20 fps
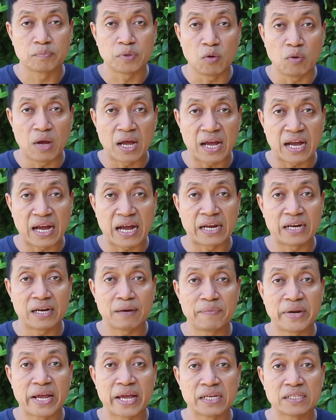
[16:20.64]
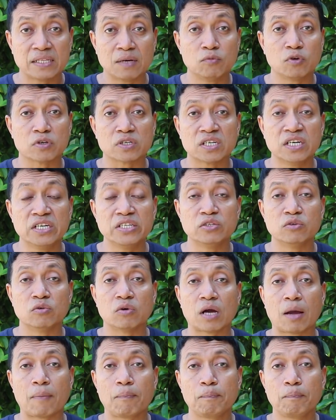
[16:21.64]
เพราะว่าการรับแรงทั้งหมดขึ้นอยู่
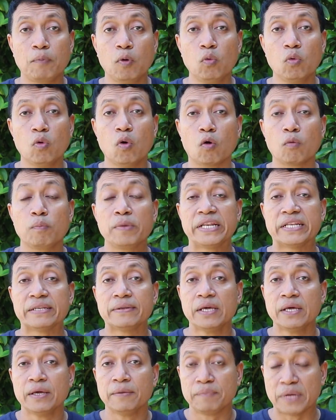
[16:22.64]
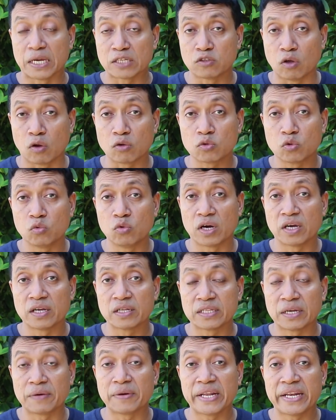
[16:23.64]
กับพุก 6 มิล เพียง 2 ตัว
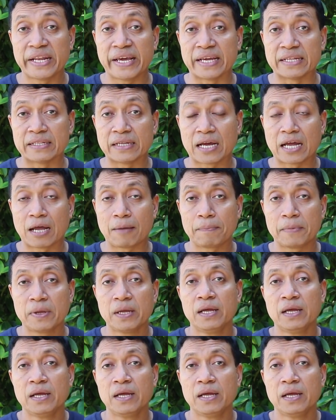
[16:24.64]
เท่านั้นเองนะครับ